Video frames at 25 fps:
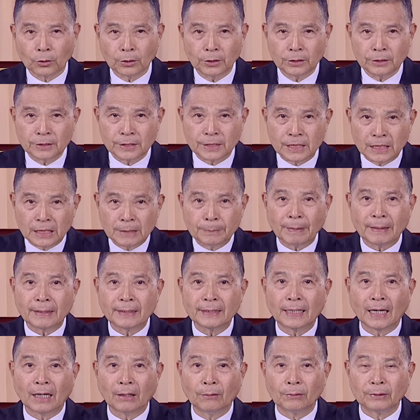西班
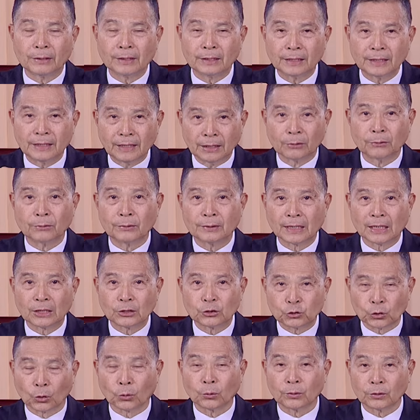牙文、英文和
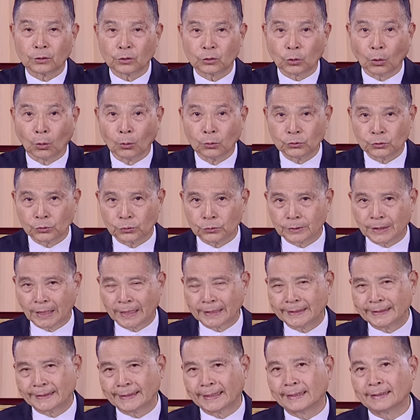中文同时在
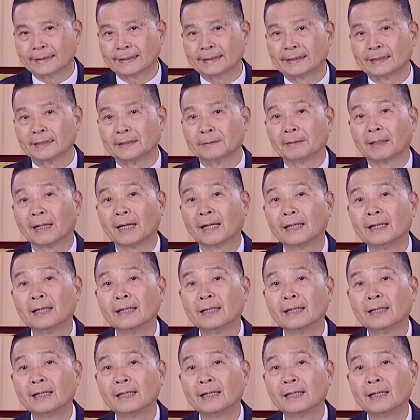学习嘛，